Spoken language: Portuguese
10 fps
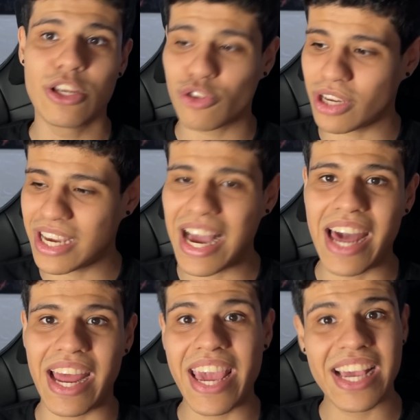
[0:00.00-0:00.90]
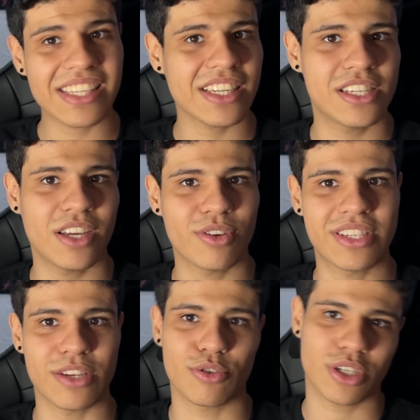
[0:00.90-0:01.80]
Só que, cara, essas
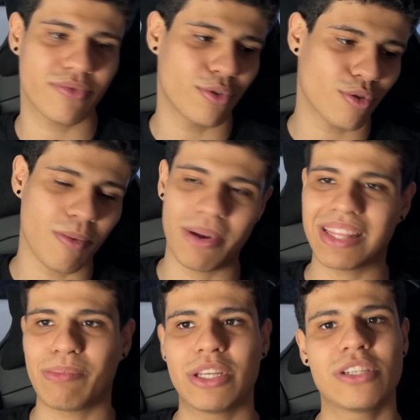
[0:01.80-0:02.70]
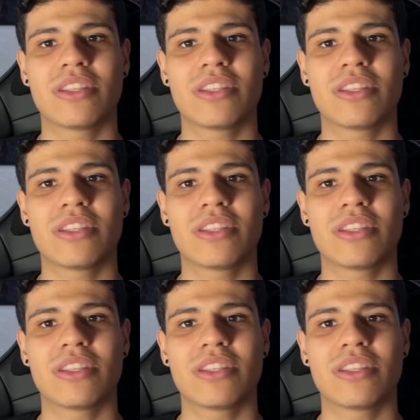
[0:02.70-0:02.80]
negociações que foram completamente